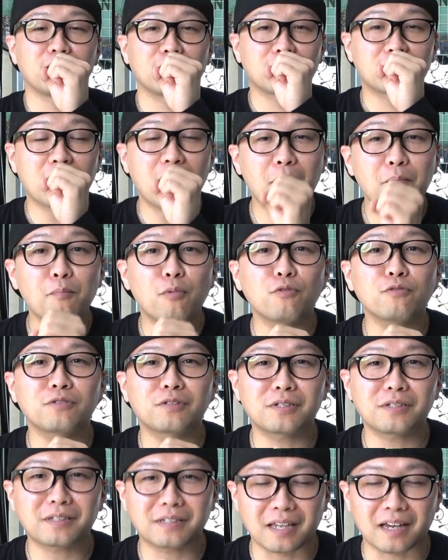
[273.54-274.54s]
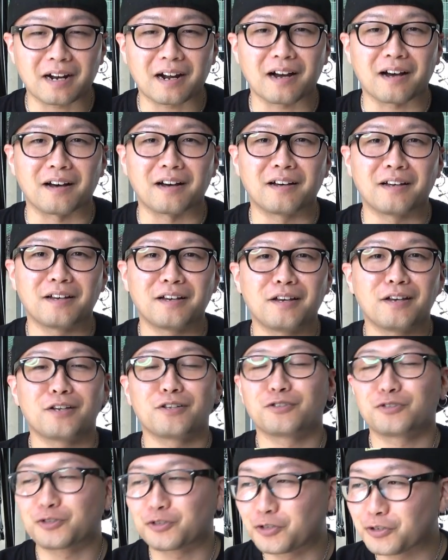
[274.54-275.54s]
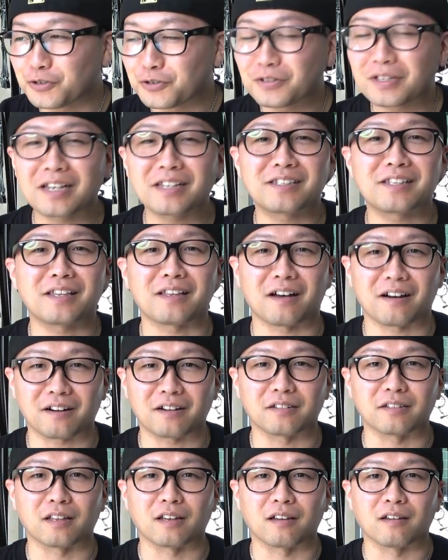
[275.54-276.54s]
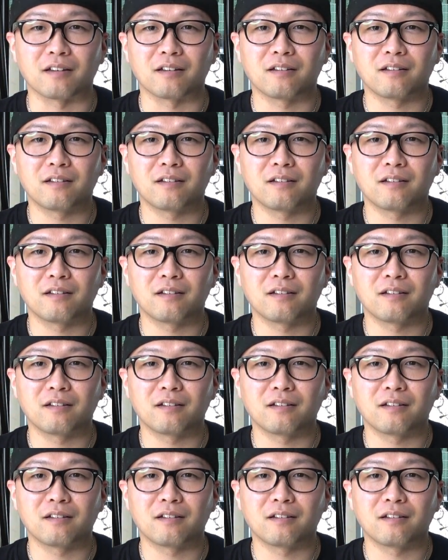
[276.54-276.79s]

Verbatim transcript: さんぼん吸ったら、充電せなあかんねん。